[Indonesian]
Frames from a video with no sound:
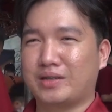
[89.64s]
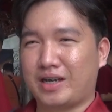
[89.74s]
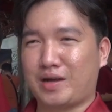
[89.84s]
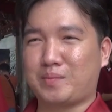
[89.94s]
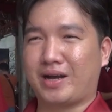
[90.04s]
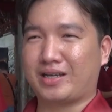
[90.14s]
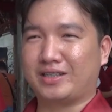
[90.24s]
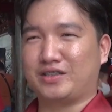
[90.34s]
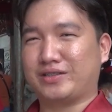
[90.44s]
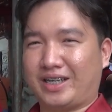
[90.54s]
ya
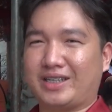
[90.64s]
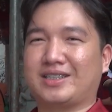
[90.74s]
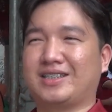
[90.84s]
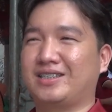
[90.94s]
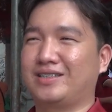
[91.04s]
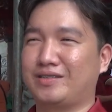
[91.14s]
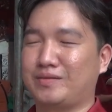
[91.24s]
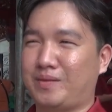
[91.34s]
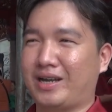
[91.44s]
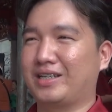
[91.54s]
makin sukses
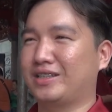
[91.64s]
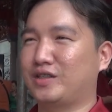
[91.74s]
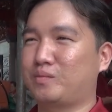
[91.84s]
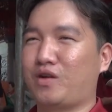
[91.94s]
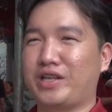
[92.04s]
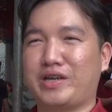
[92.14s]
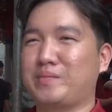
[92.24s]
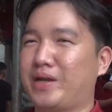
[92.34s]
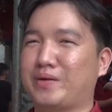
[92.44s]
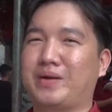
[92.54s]
makin semuanya
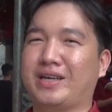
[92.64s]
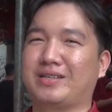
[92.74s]
yang baik-baik